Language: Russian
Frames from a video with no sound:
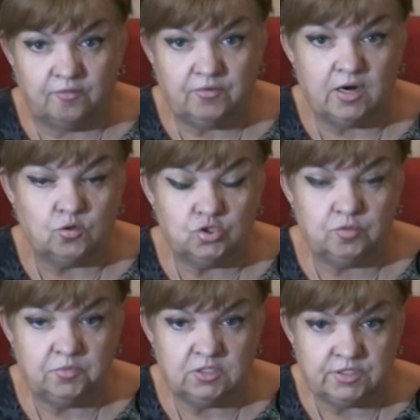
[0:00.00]
в
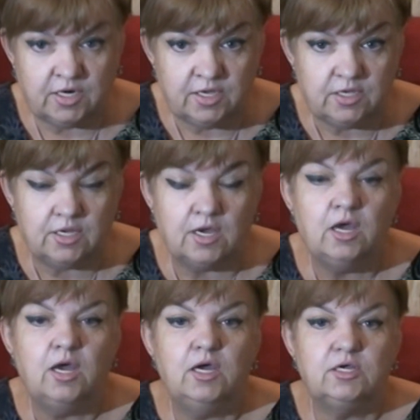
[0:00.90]
хорошем настроении
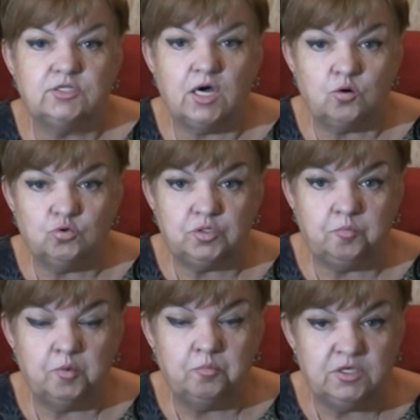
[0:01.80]
и с
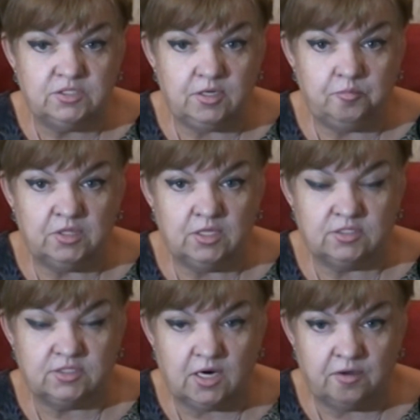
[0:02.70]
хорошими мыслями
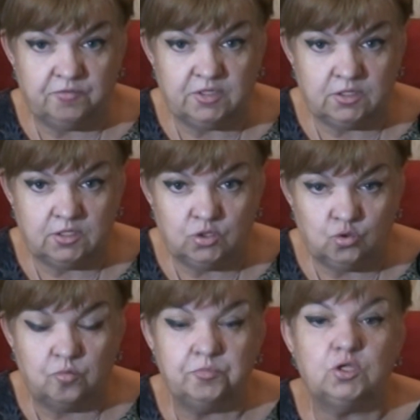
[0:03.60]
настраивать этот
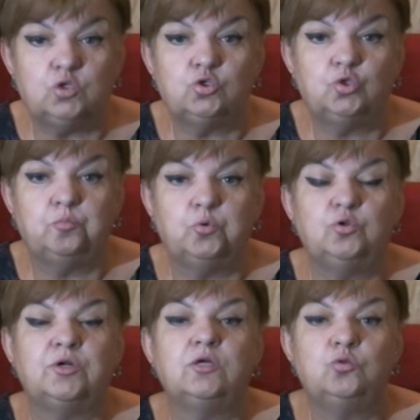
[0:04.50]
дом на то, чтобы
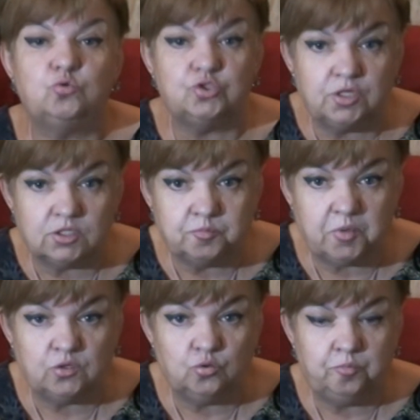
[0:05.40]
он радушно
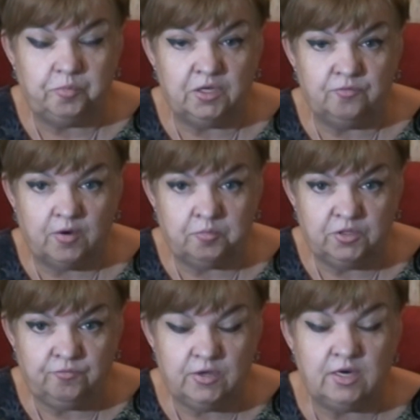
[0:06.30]
распахнул перед вами
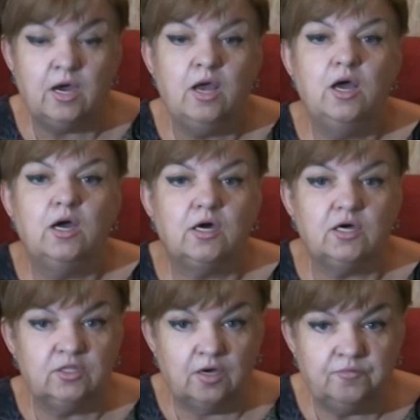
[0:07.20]
двери,
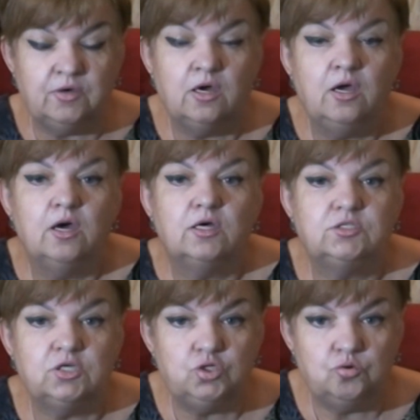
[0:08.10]
когда вы
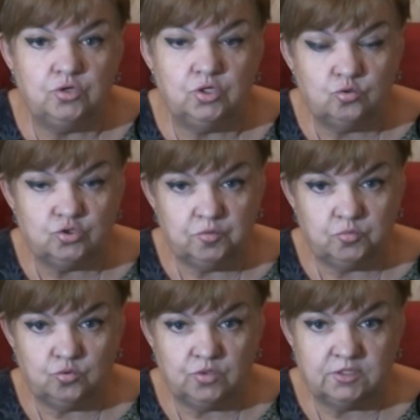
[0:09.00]
сочтете нужным
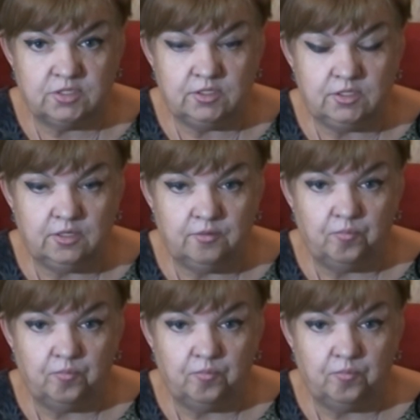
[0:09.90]
туда зайти.